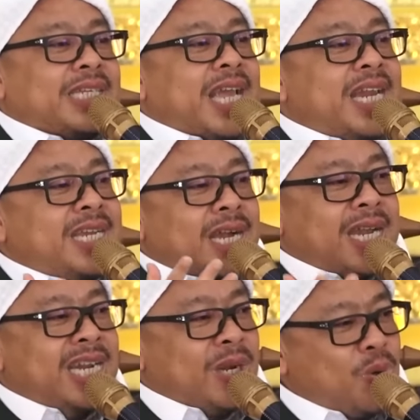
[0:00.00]
terjadi
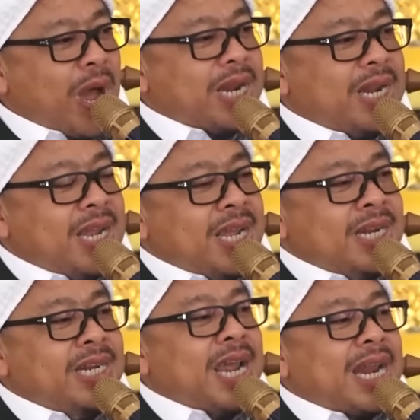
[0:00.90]
kekeliruan
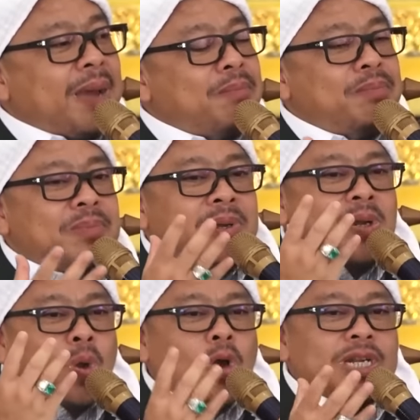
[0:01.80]
di dalam
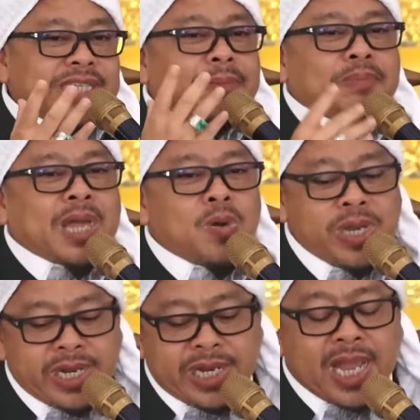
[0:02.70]
konsep
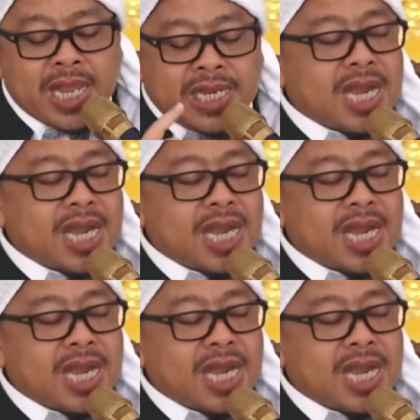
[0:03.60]
tauhidnya.